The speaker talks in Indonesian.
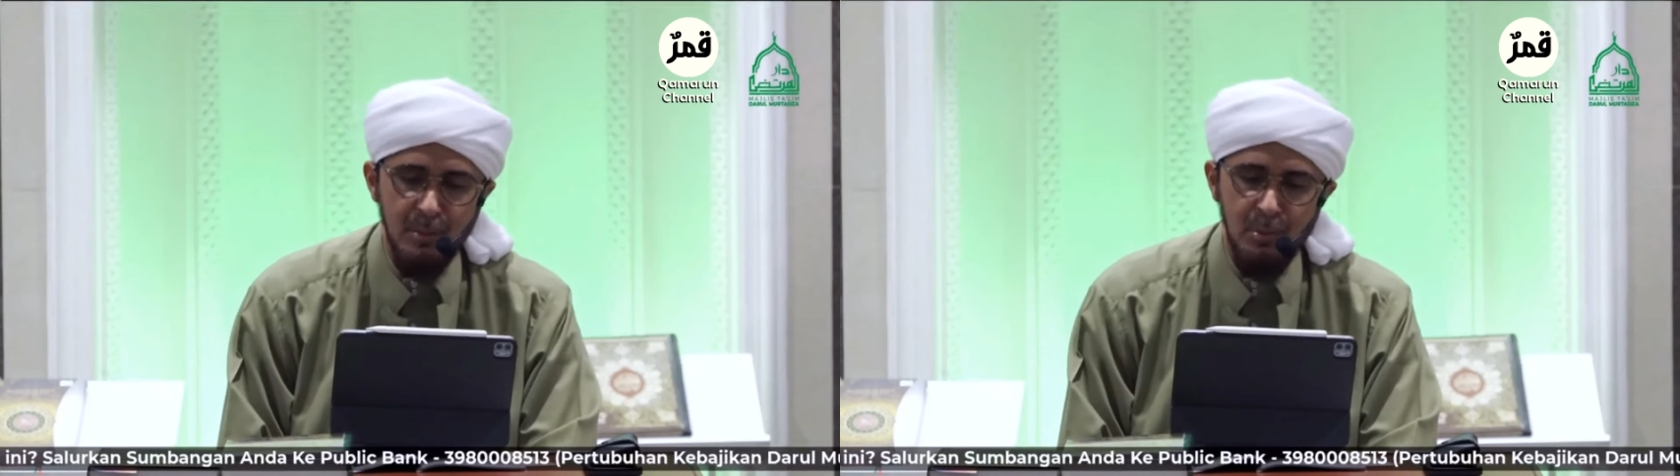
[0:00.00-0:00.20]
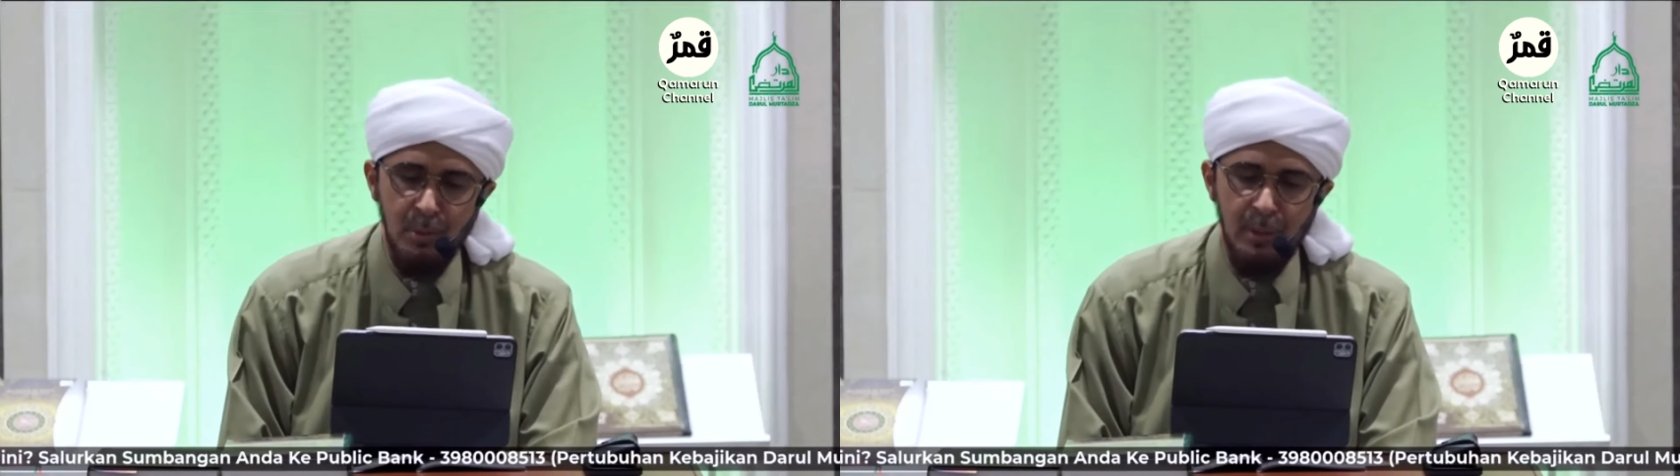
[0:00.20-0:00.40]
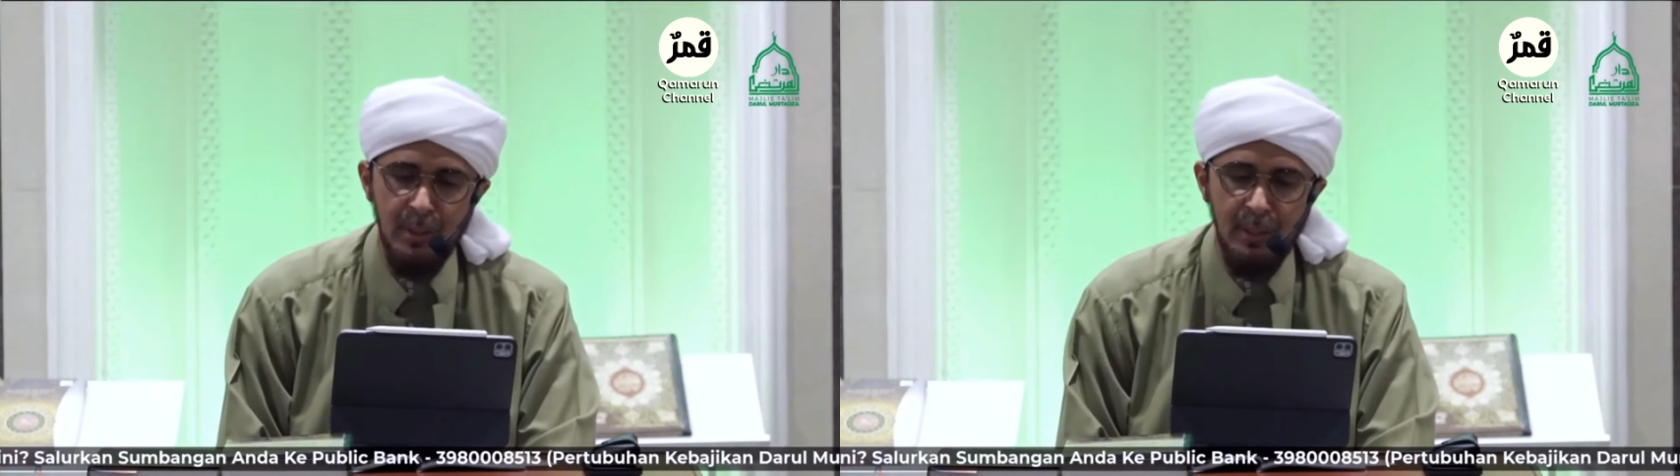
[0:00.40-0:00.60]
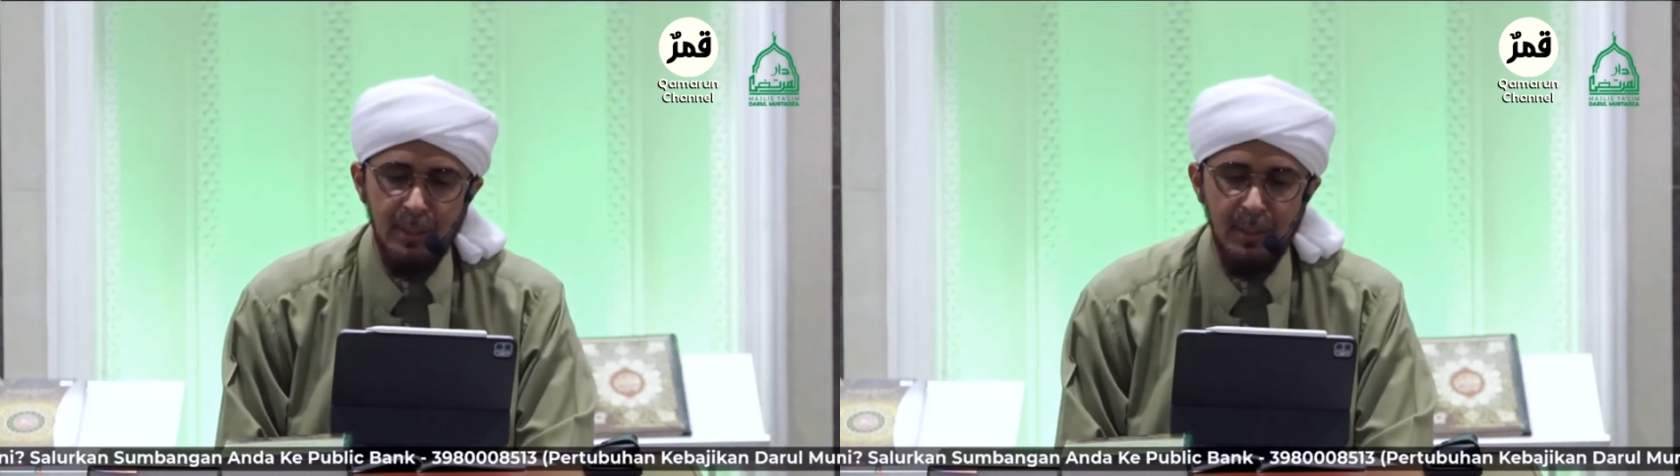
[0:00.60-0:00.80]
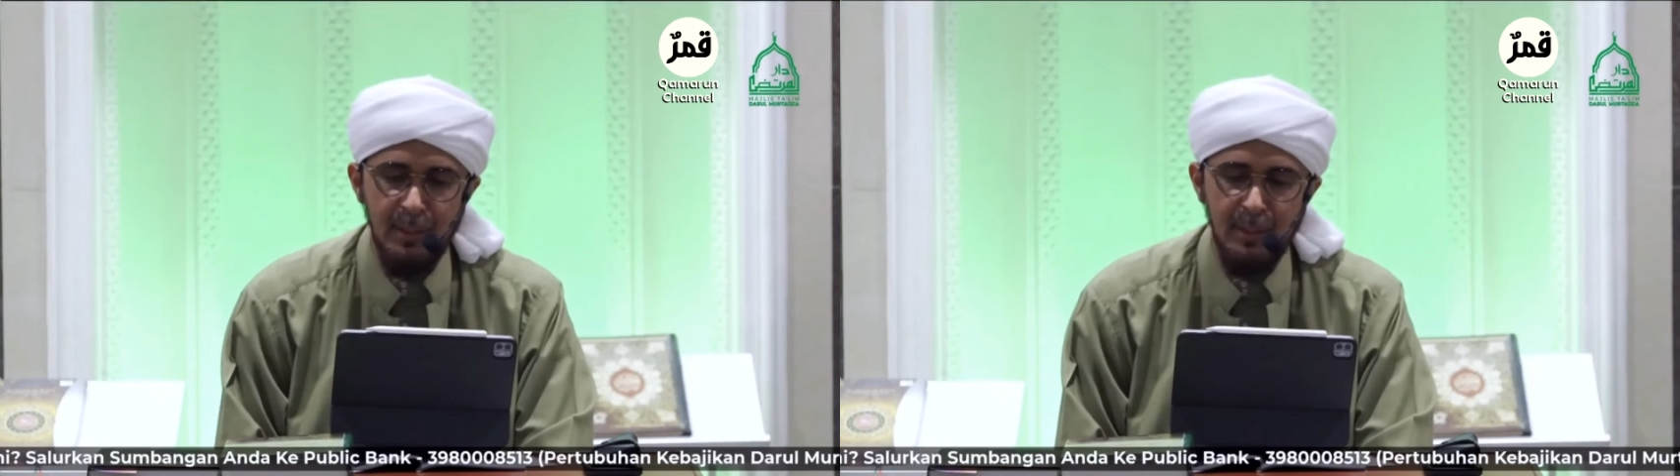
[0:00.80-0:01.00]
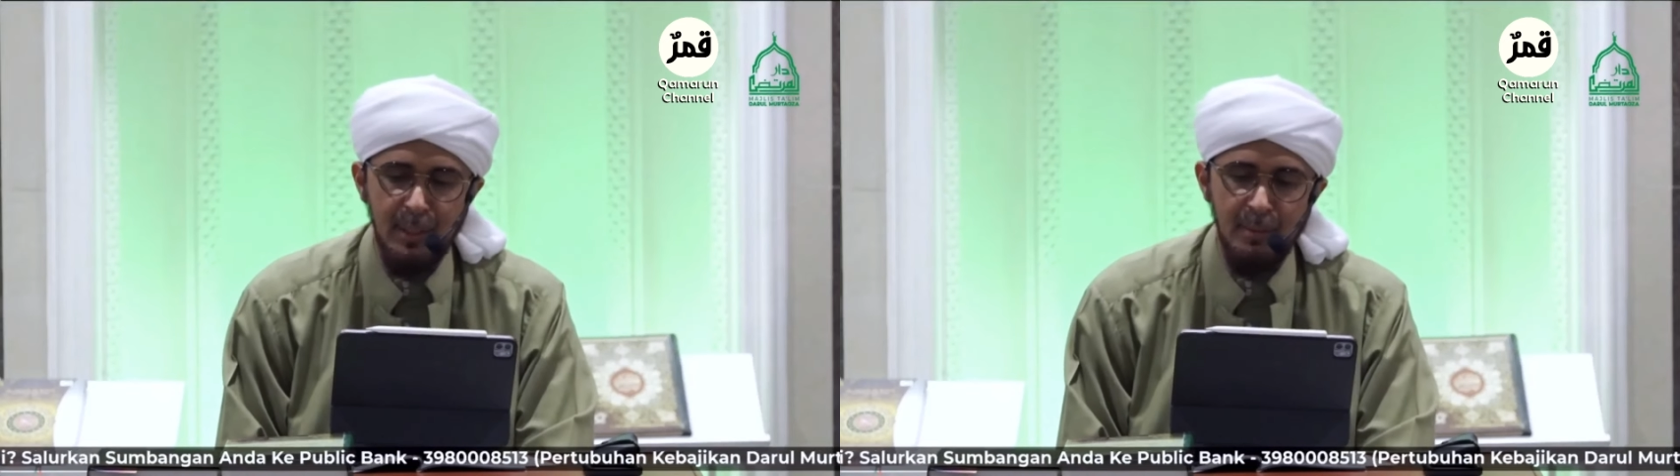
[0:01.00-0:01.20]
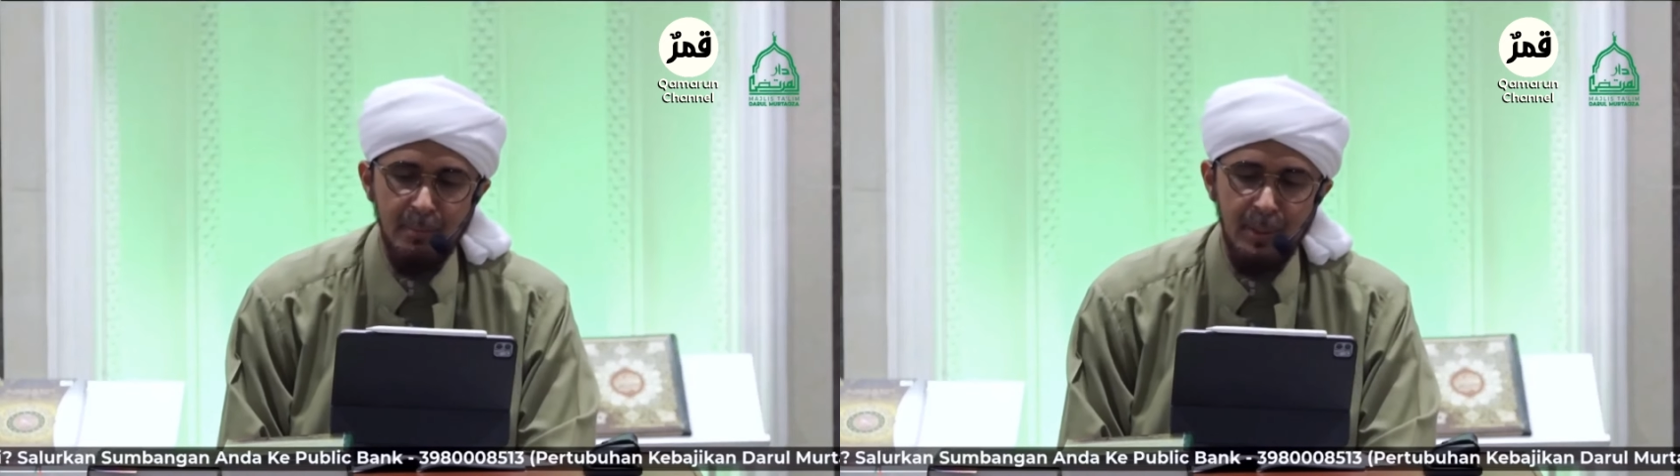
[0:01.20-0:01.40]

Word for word: Rasulullah akan dikatakan